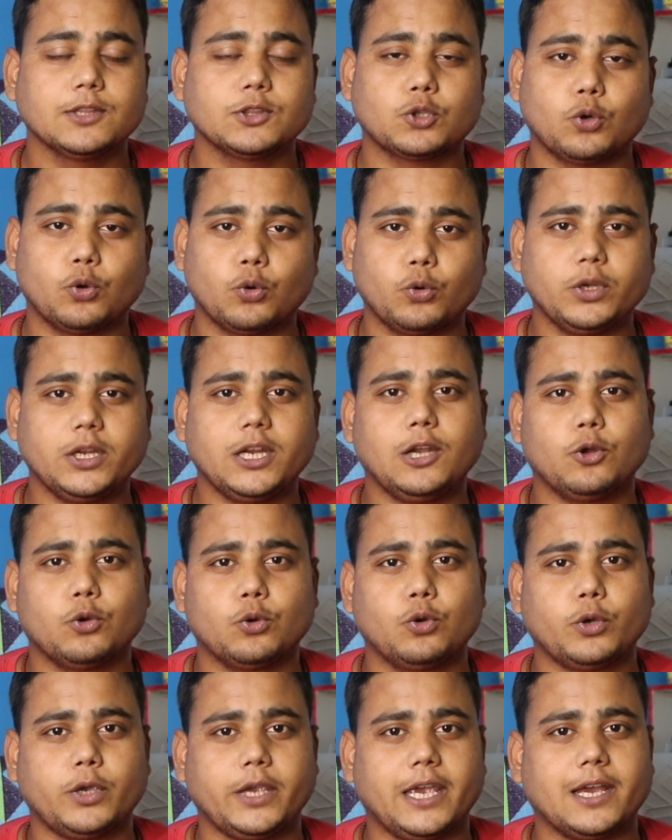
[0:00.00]
तो उन्हीं
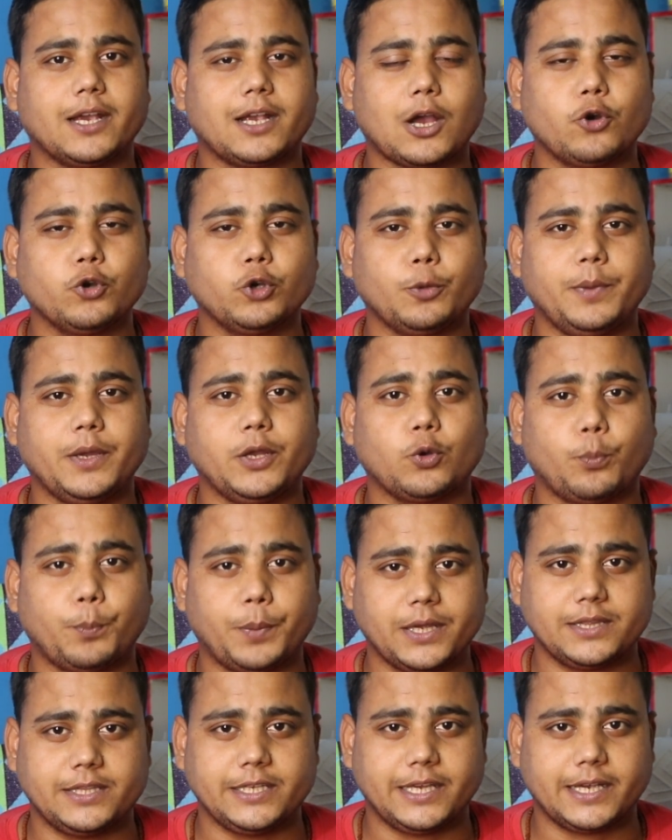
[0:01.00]
लोगों के अकाउंट में
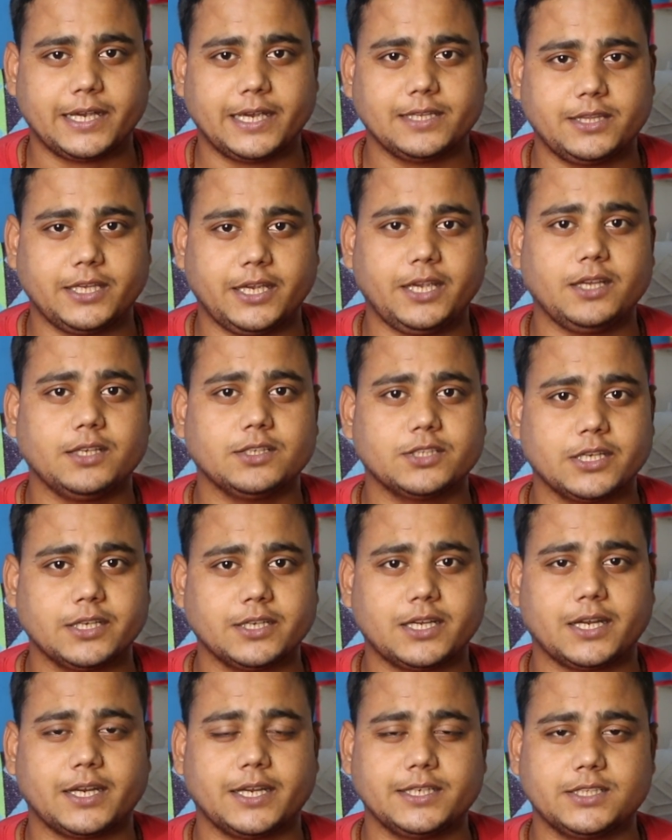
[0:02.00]
रुपए दिए गए थे
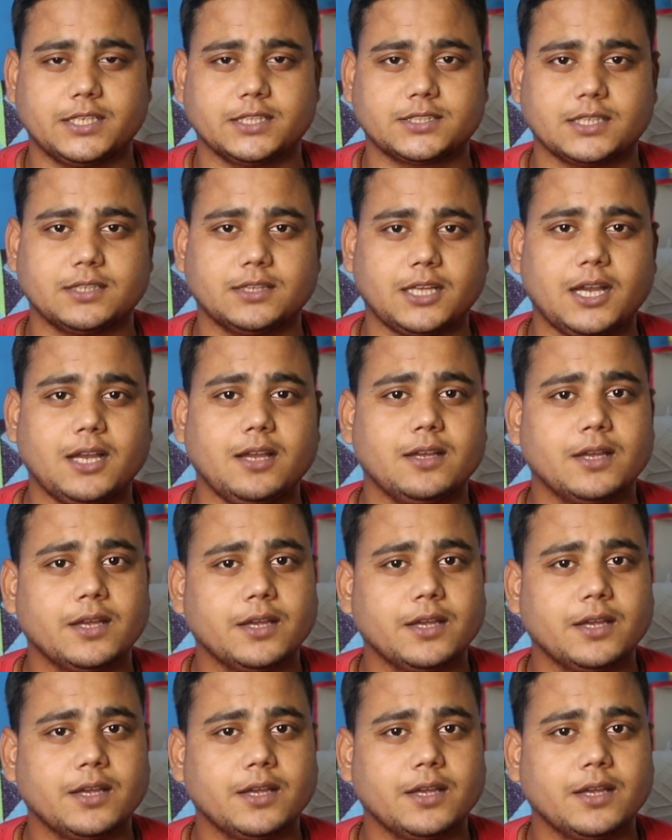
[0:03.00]
जिनका रजिस्ट्रेशन था